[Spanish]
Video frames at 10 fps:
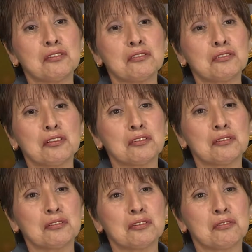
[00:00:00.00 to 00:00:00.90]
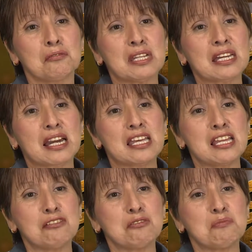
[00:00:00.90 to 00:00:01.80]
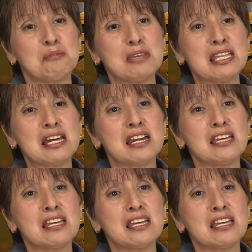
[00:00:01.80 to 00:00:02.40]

todo, todo, todo fue decayendo en mi vida